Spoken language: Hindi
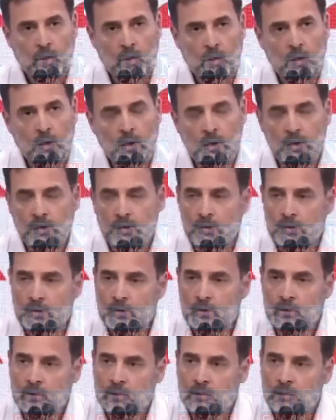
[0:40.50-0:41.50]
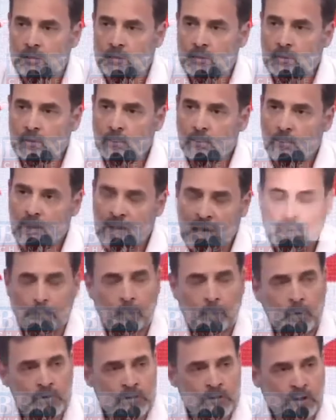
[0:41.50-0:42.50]
और मैं
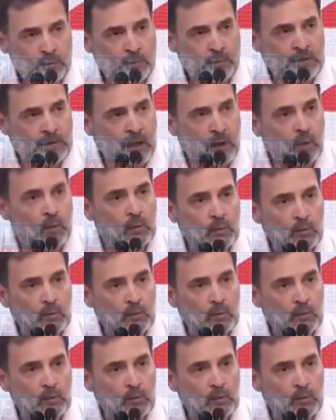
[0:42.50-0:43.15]
आपको सच बताऊं